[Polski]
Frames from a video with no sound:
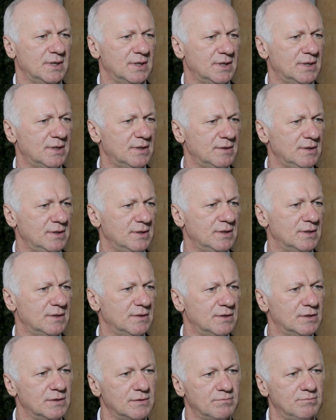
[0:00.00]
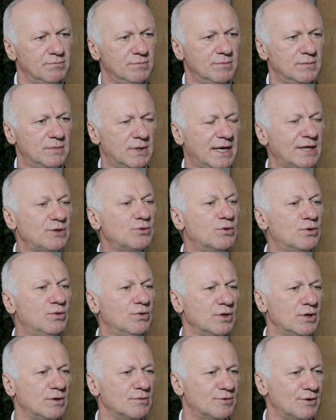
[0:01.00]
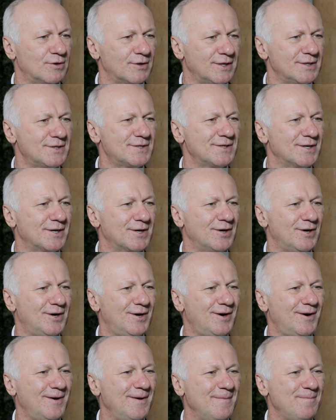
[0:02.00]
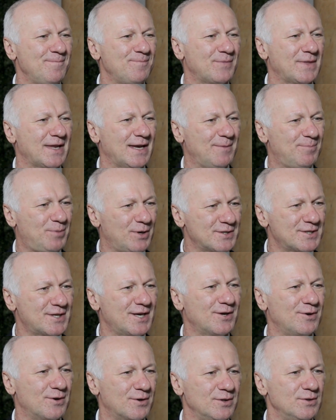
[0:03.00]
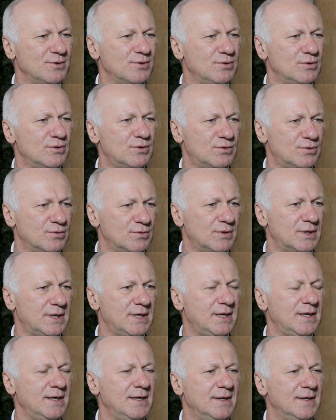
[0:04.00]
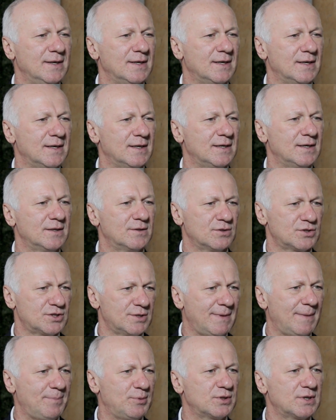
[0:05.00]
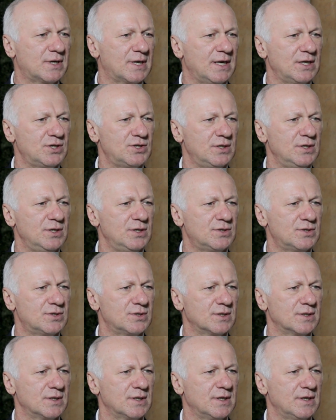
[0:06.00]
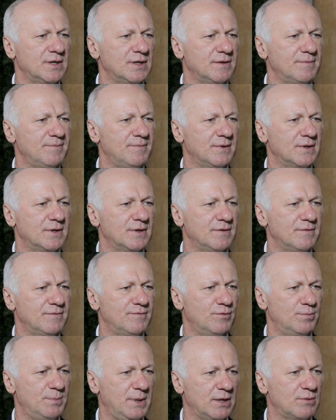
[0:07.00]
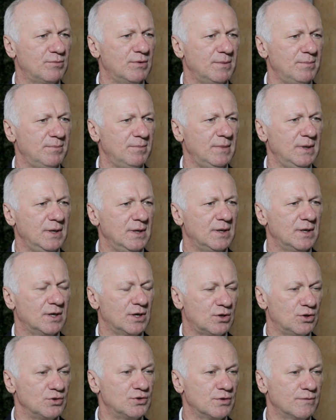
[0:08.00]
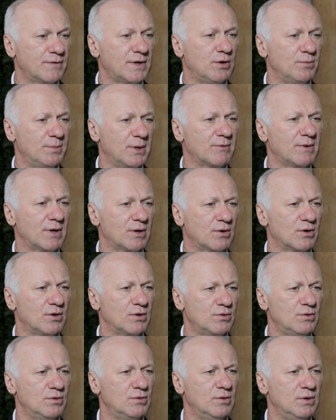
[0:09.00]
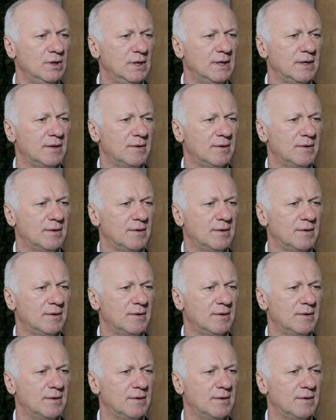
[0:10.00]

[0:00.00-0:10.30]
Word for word: E, redukują to ryzyko e, polskiego rynku, które, e, to trzeba podkreślić, w ubiegłym końcówka ubiegłego roku